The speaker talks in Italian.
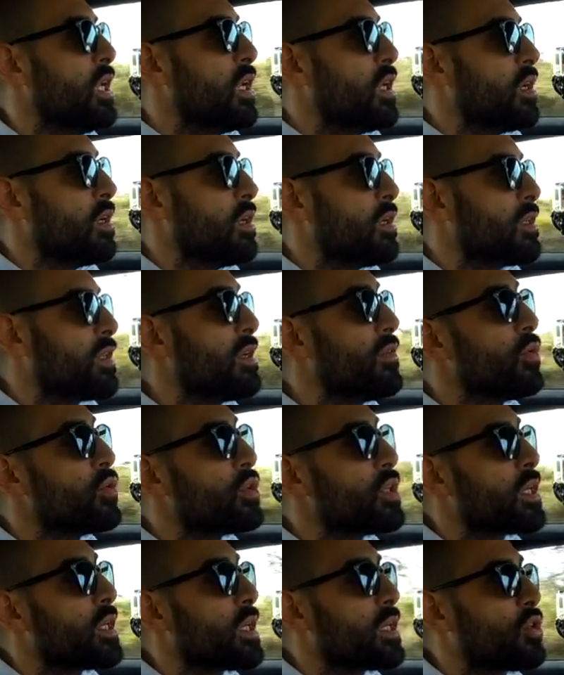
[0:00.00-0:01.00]
eh, devo
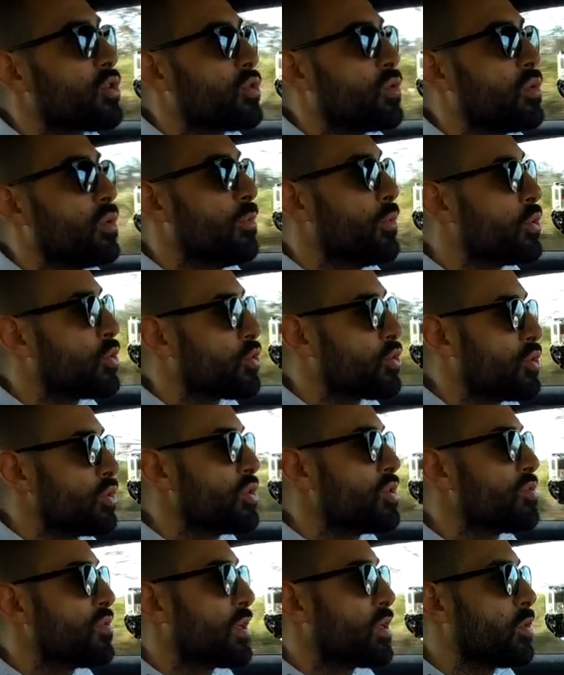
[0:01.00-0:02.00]
dire che sono molto
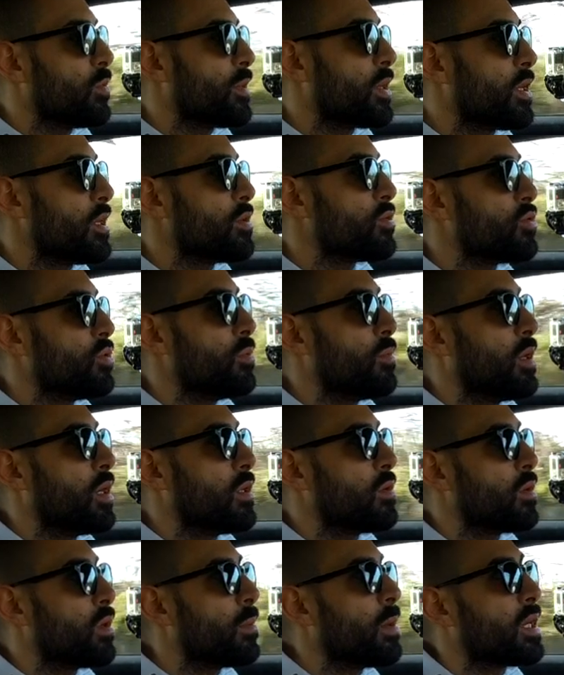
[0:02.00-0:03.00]
soddisfatto perché insomma
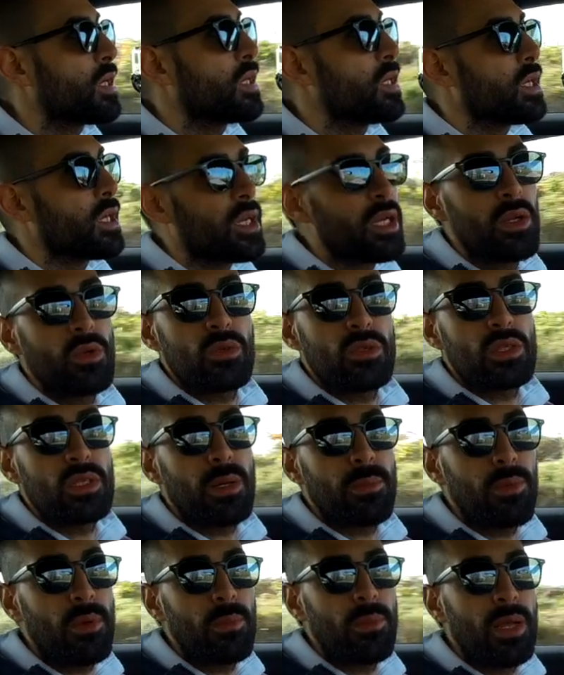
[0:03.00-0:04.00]
una macchina che non ti
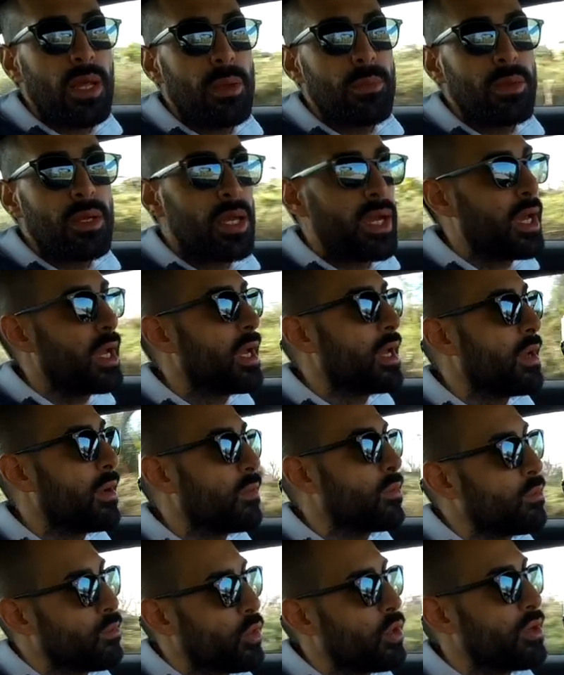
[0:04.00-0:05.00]
dà problemi è
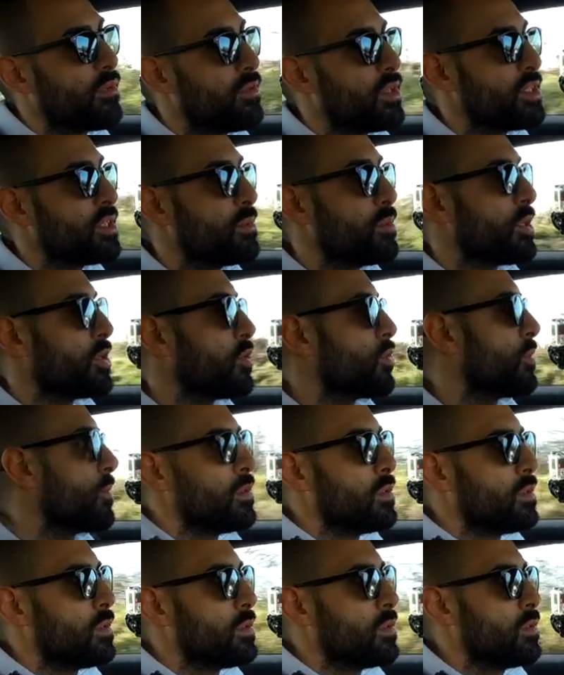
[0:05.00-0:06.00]
un buon investimento
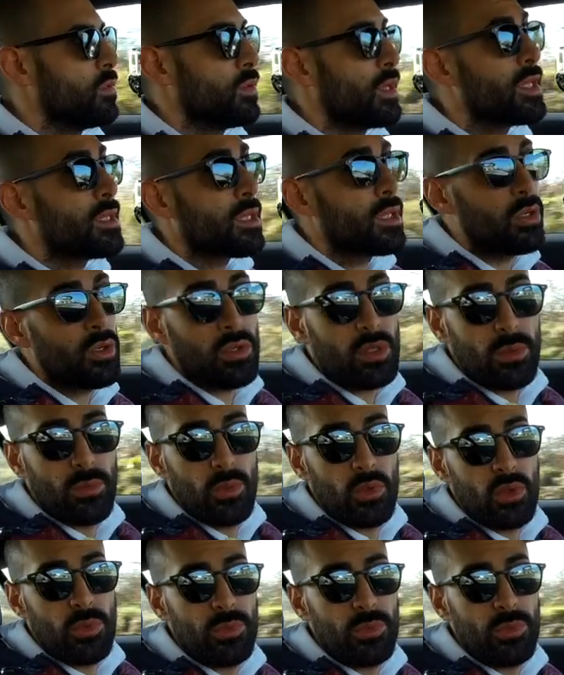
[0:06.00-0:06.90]
un'altra nota molto